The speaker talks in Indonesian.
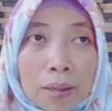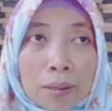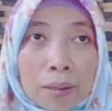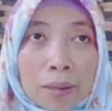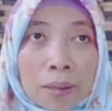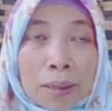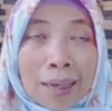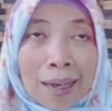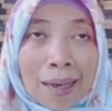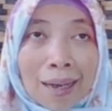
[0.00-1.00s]
uh,
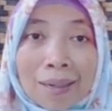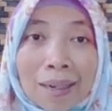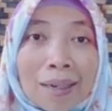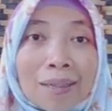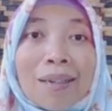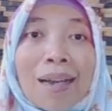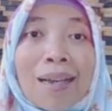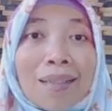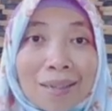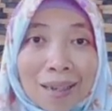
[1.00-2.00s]
ada
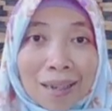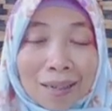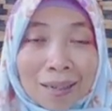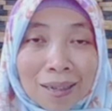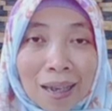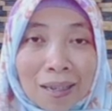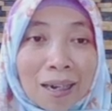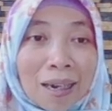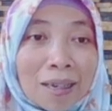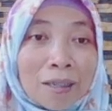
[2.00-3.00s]
keterkaitannya
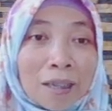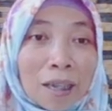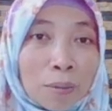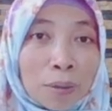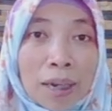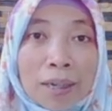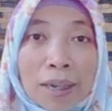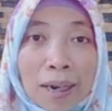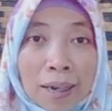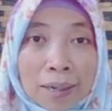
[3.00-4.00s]
antara satu dengan
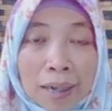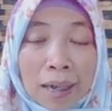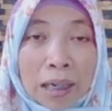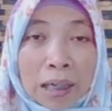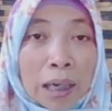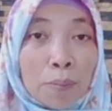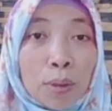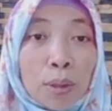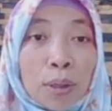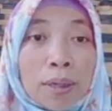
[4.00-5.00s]
yang lainnya.
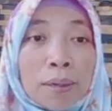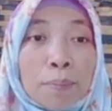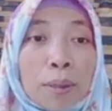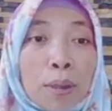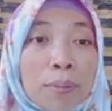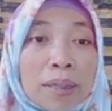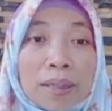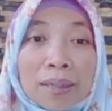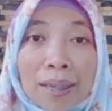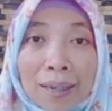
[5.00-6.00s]
Namun belum
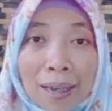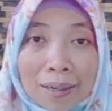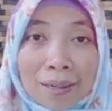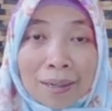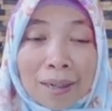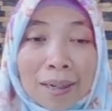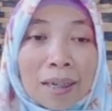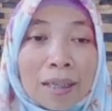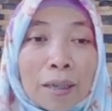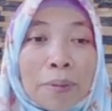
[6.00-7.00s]
diselesaikan.
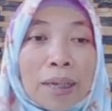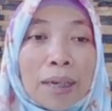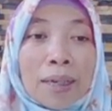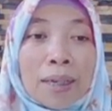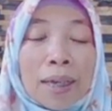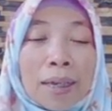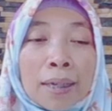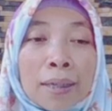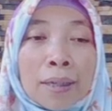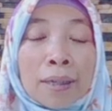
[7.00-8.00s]
Nah, tapi yang yang
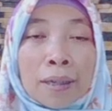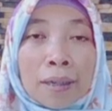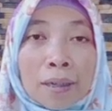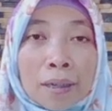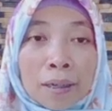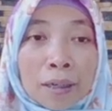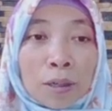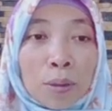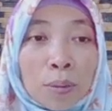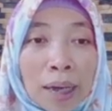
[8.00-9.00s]
uh,
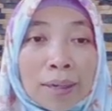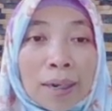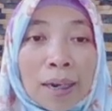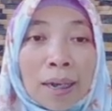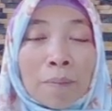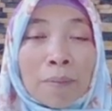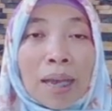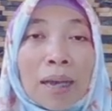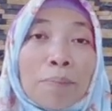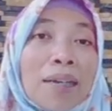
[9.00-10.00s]
kedua adalah
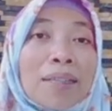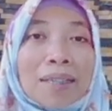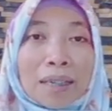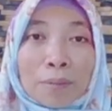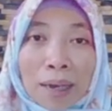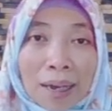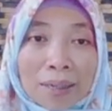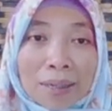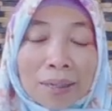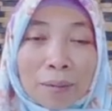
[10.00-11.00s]
apa yang tidak
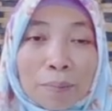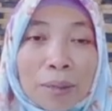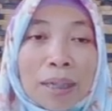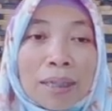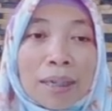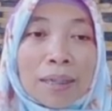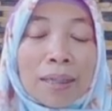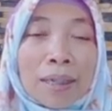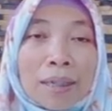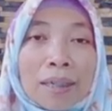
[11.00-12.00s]
dibahas. Bisa
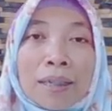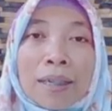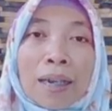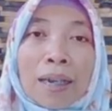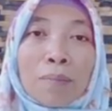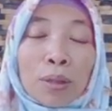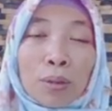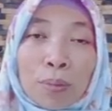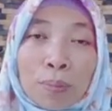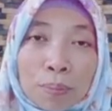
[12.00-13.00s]
jadi di dalam
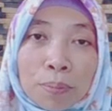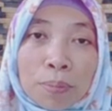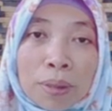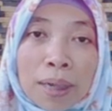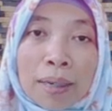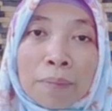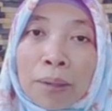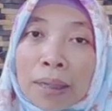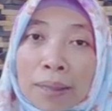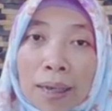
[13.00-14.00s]
skup dari
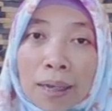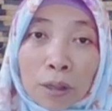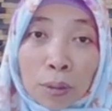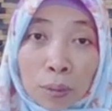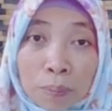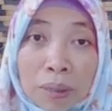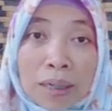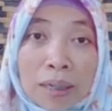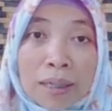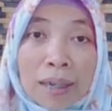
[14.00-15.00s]
peta skup
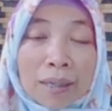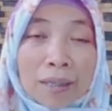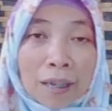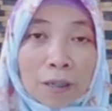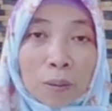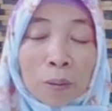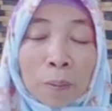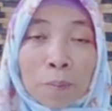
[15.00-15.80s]
penelitian kita itu